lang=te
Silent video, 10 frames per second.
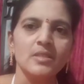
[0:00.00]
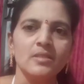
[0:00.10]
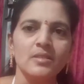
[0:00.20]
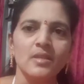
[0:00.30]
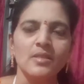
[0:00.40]

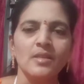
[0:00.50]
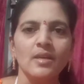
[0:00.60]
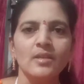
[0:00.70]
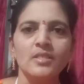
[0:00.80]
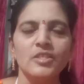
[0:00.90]

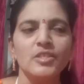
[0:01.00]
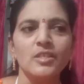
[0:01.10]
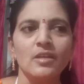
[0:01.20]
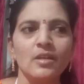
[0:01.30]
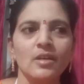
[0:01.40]
చేశాక చిన్న
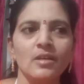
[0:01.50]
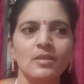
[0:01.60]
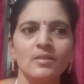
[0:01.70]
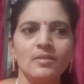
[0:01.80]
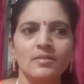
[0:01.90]
చిన్న కా
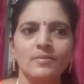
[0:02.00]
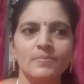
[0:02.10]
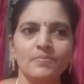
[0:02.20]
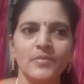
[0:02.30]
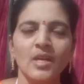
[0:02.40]

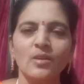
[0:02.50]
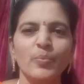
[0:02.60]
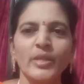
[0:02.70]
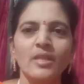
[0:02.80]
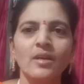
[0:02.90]
నాకు
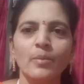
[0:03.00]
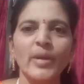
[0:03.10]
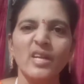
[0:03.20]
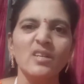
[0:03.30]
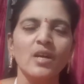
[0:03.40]
పెద్దగా
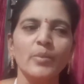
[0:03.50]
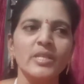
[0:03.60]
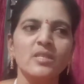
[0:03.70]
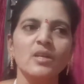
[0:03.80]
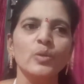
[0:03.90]
బ్యాడ్
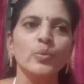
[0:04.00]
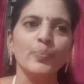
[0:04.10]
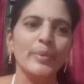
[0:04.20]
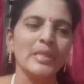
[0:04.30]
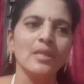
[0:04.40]
కామెంట్స్ అంటూ
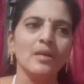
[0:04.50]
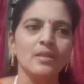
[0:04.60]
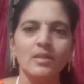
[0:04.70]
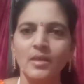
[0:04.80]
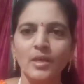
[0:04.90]
పెద్ద
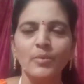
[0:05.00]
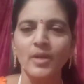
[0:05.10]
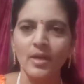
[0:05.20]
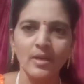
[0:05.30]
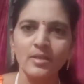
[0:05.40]
అంత ఏమి
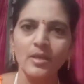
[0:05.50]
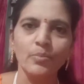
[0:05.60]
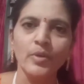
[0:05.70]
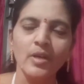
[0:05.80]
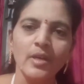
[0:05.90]
నాకైతే
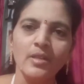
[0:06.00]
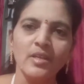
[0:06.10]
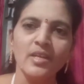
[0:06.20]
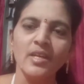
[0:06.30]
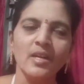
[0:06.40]
ఎప్పుడు
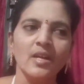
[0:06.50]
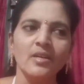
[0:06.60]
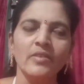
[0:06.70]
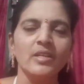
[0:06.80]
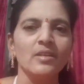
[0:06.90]
లేదండి నేను
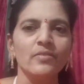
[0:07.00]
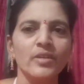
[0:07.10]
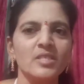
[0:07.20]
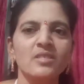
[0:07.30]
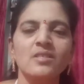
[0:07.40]
అలాంటివన్నీ
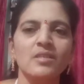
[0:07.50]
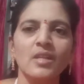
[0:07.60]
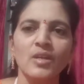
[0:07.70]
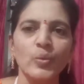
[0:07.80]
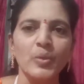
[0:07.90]
ఫేస్
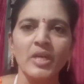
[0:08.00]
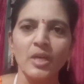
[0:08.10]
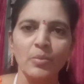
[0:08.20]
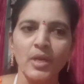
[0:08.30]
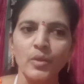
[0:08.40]
చేసిందంటూ కూడా
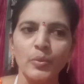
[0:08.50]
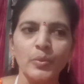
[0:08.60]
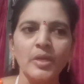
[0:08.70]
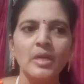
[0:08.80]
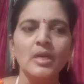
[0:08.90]
ఏం లేదు
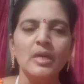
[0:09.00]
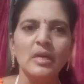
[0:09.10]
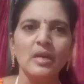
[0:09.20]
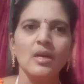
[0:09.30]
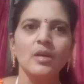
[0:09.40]

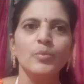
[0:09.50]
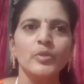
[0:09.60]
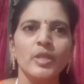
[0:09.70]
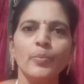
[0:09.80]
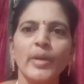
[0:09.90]

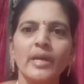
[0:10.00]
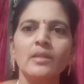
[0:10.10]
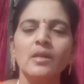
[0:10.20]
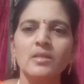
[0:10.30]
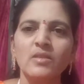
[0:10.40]
కాకపోతే బయట
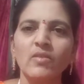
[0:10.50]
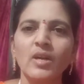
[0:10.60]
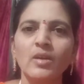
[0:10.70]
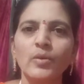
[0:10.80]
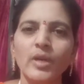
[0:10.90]
తెలిసిన
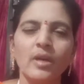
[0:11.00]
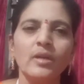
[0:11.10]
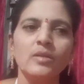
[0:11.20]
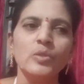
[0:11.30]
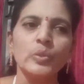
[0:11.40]
వాళ్ళు
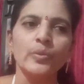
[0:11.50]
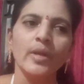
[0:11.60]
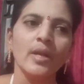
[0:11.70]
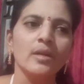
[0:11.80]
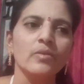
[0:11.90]
రిలేటివ్స్
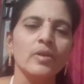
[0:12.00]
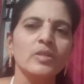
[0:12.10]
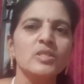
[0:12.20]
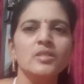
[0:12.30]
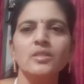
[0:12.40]
ఇలాంటి వాళ్ళు
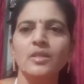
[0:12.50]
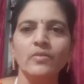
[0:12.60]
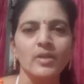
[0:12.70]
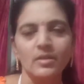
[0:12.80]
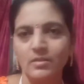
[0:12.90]
చిన్న
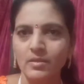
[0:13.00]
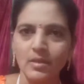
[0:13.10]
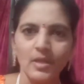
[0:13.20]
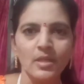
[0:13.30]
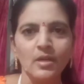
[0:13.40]
చిన్నవి
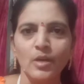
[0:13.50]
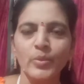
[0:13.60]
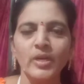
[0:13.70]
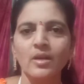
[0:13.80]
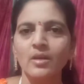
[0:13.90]
అది
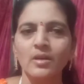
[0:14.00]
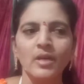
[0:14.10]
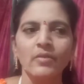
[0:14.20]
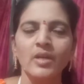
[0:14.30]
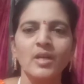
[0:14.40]
కామన్గా
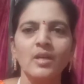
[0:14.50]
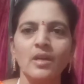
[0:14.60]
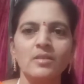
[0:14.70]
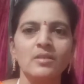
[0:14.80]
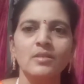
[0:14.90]
ఎవరికైనా
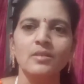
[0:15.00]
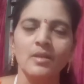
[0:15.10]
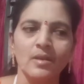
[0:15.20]
యాసిటీస్గా